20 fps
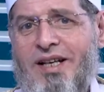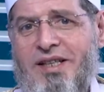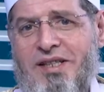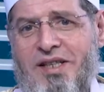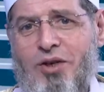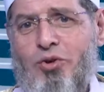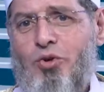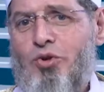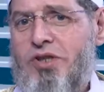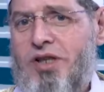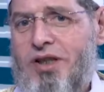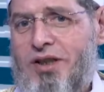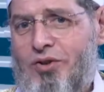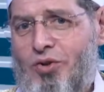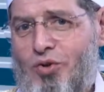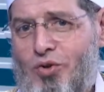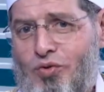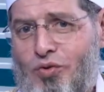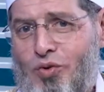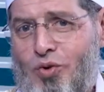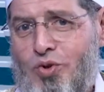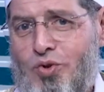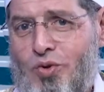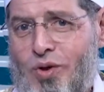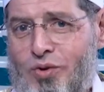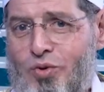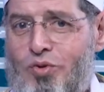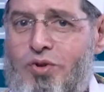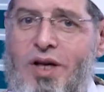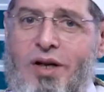سيسعد النفوس
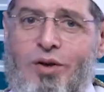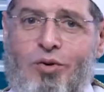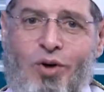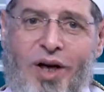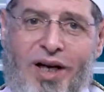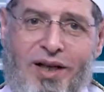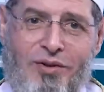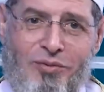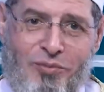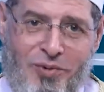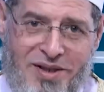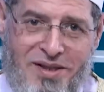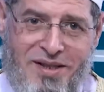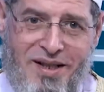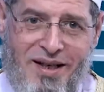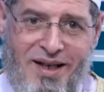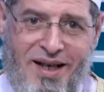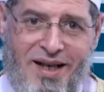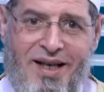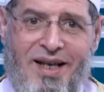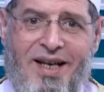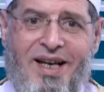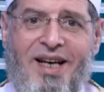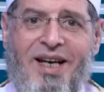وتسر العين بإذن الله